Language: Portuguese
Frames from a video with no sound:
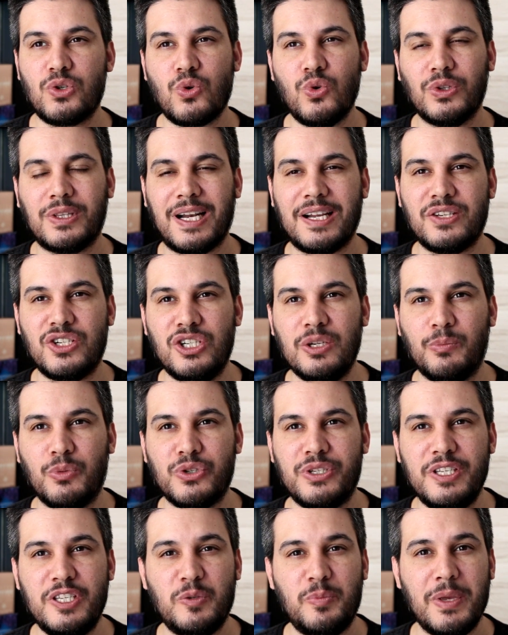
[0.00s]

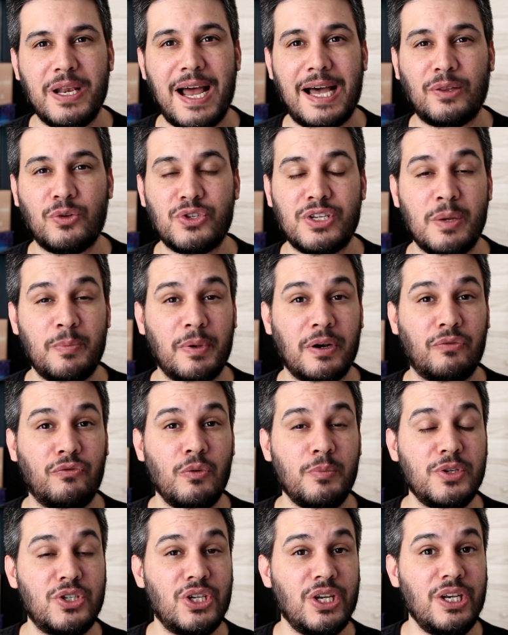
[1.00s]
contratipos inspirados em
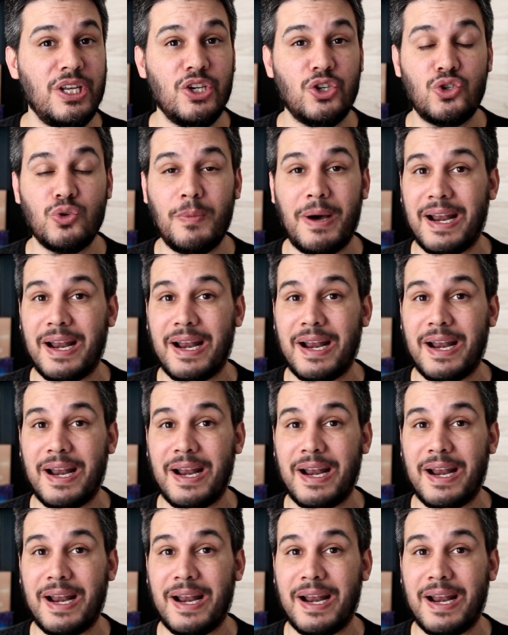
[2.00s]
perfumes de nicho